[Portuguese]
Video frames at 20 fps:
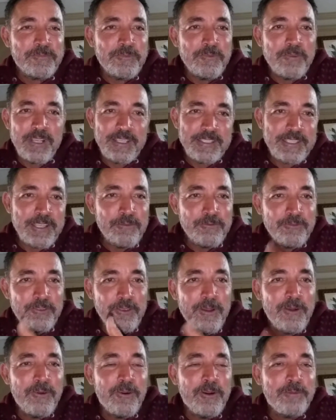O casal
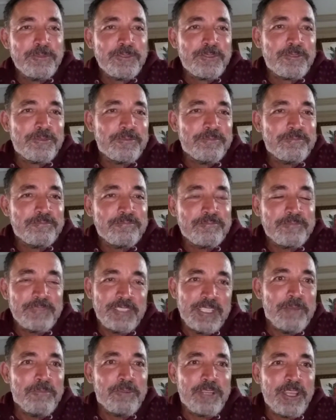veio a óbito
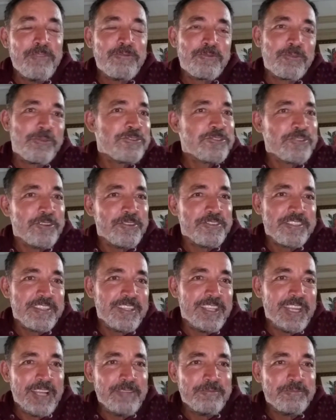e a mulher ficou
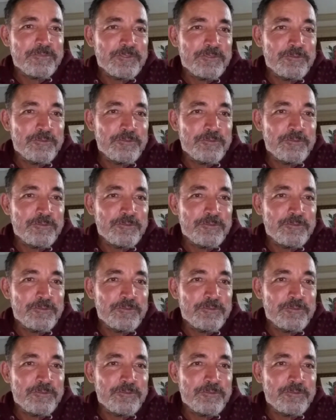sozinha lá.